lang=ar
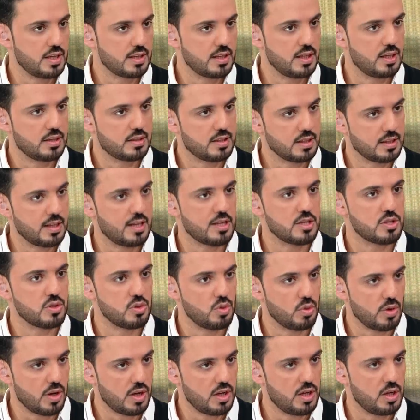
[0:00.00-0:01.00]
يطلع تطلع
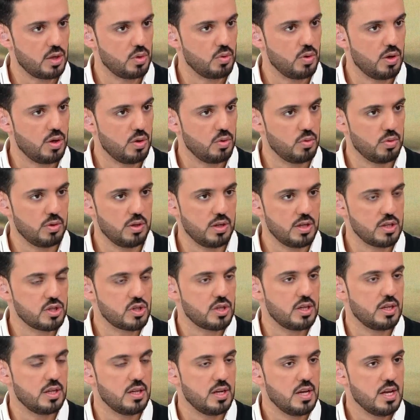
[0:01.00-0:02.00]
الصوره حلوه
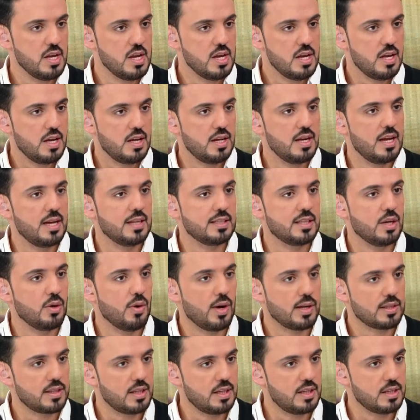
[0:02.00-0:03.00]
وايش
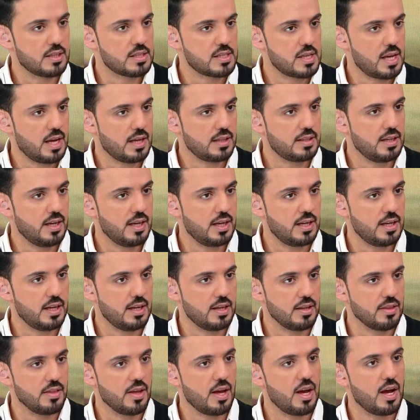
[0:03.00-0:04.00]
الادوات اللي تساعده
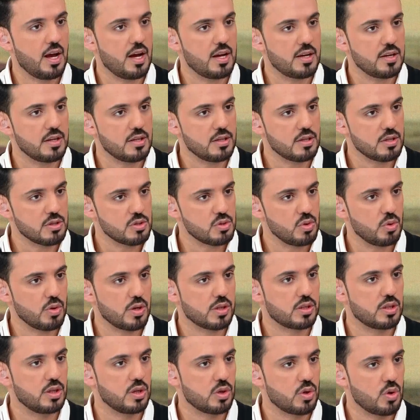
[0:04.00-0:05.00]
على اظهار
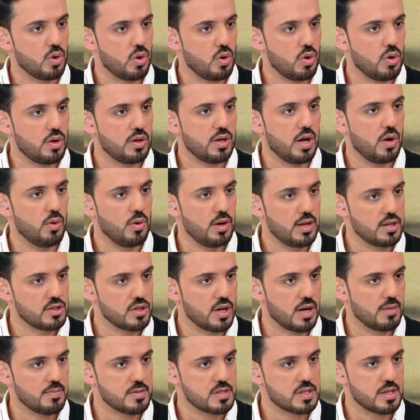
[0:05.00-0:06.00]
صوره الكون او
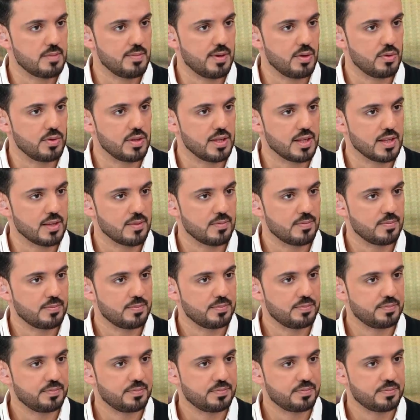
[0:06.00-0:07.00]
الاجرام السماويه
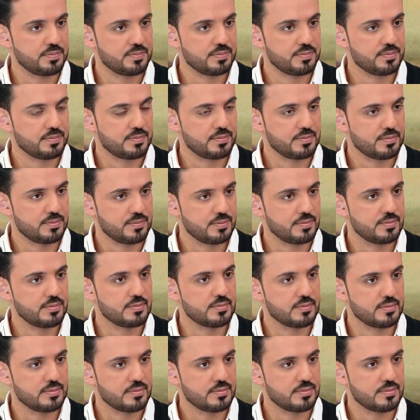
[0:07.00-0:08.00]
اهم شيء الناس